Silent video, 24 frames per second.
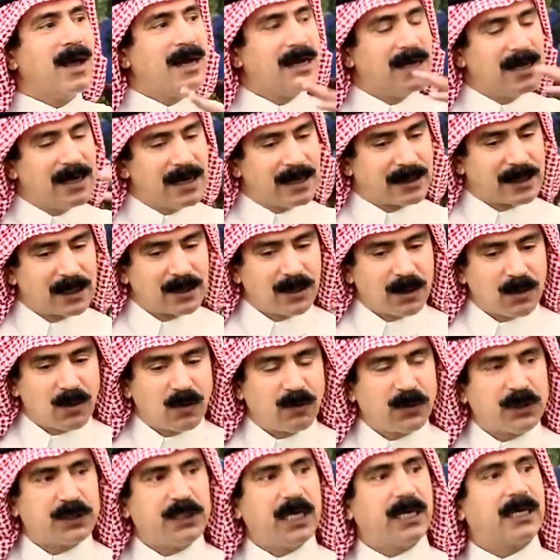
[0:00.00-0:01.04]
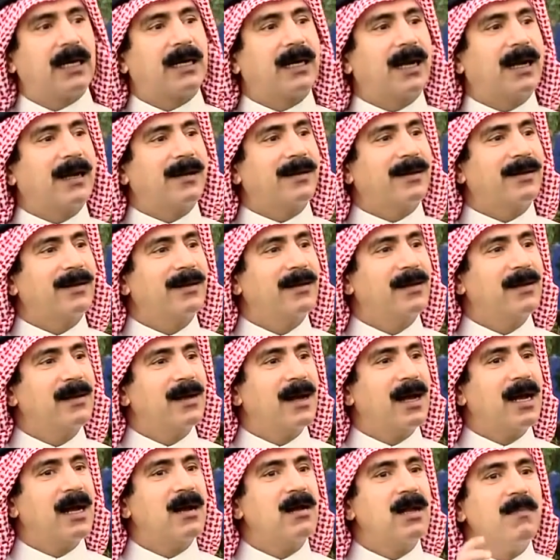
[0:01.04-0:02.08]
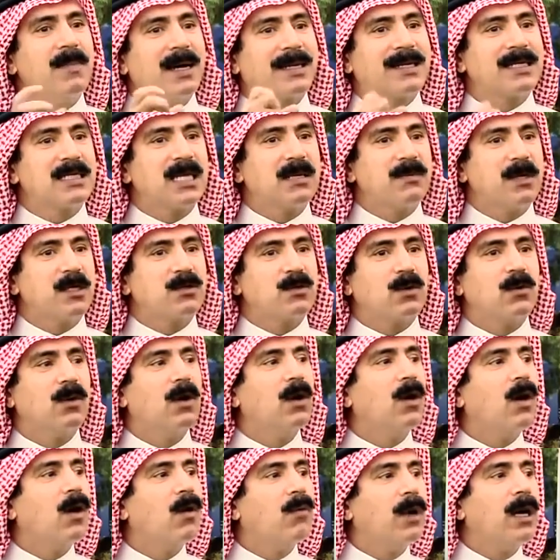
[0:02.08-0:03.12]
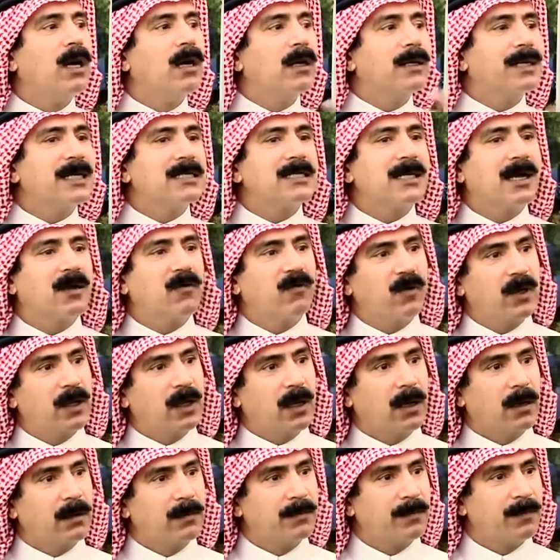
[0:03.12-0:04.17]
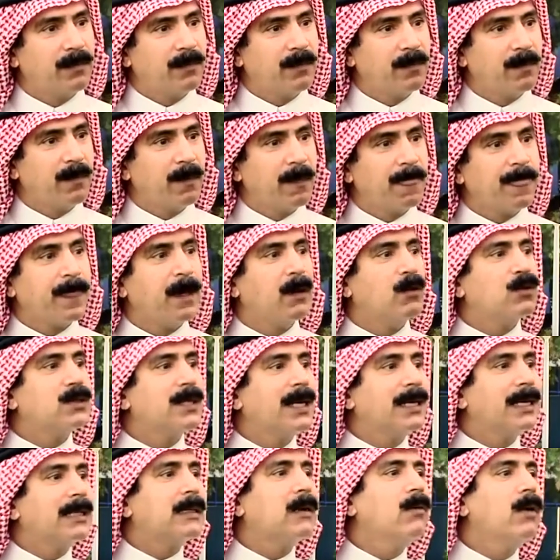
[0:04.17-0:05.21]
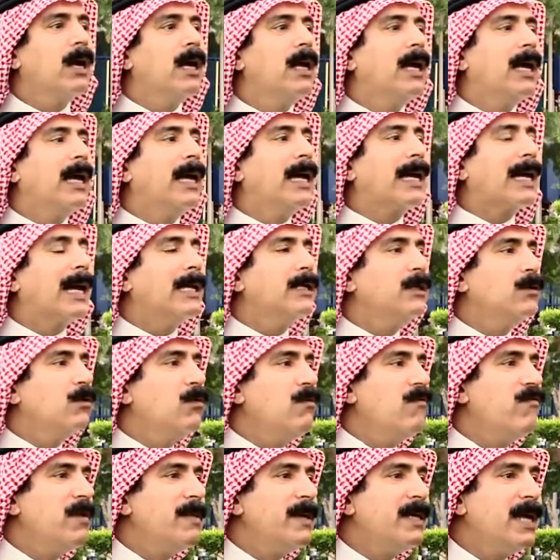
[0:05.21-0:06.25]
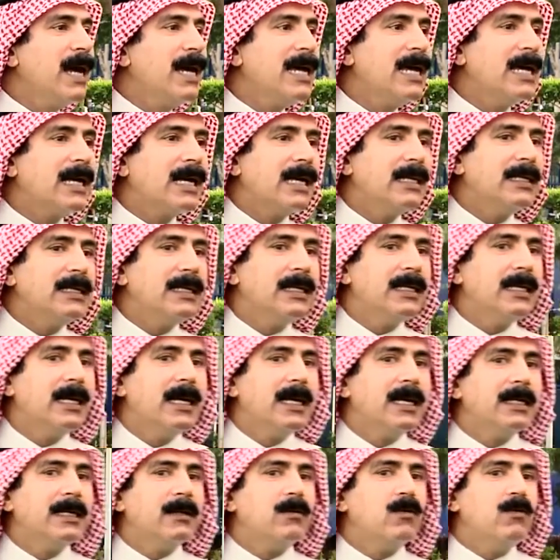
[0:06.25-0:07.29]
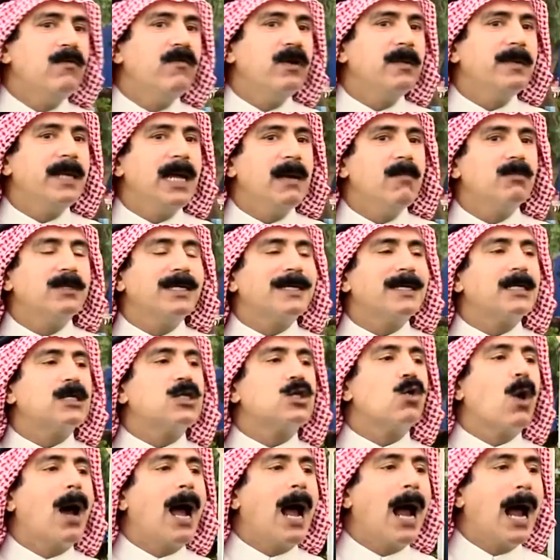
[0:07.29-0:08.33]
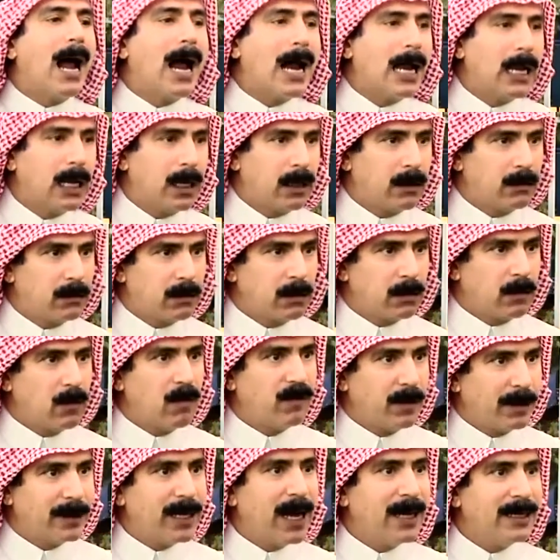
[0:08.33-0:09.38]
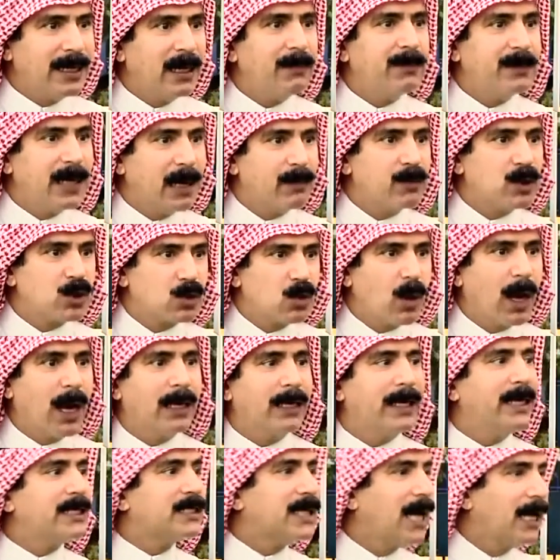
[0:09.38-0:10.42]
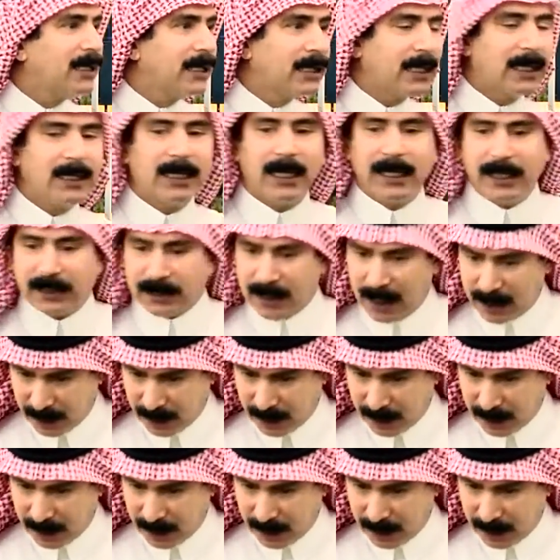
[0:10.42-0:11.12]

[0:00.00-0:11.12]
التصرف الشكك هذا لما اكتسبته ورسخ فيها نعم وصارت هو قد يكون في البدايه قد يكون في البدايه مجرد سؤال هو في البدايه يبدا بسؤال ليش هذا كذا ليش